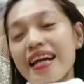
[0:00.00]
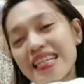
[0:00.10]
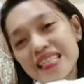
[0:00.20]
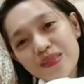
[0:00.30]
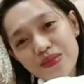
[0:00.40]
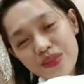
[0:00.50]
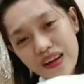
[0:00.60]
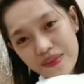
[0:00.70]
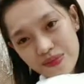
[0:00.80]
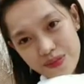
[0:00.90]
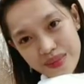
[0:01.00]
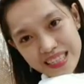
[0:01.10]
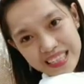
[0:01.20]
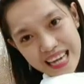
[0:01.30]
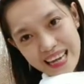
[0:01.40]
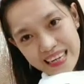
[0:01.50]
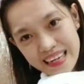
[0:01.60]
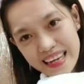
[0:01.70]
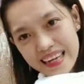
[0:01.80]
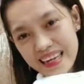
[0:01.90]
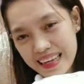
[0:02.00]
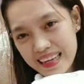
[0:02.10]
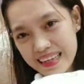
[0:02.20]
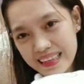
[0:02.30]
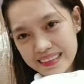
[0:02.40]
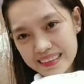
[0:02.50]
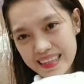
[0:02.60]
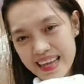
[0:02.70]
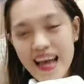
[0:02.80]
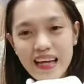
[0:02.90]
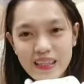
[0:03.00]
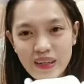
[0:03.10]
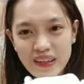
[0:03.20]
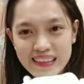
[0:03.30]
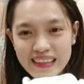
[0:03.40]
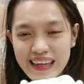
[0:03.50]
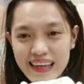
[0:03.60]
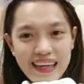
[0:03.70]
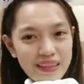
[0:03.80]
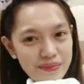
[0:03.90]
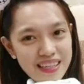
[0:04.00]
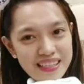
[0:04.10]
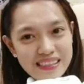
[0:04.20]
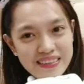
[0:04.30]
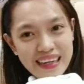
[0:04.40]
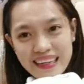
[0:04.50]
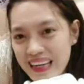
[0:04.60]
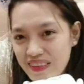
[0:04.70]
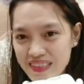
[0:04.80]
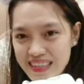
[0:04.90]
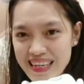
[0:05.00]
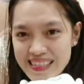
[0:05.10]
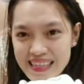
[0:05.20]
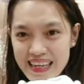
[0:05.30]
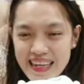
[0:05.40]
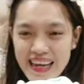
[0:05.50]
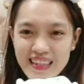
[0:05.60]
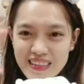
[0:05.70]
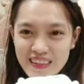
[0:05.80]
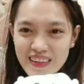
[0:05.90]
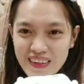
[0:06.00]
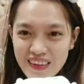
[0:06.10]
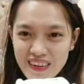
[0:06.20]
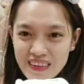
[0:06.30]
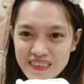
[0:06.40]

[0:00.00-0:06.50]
and subscribe to my channel. And, yon God bless you and have a nice day. Annyeong!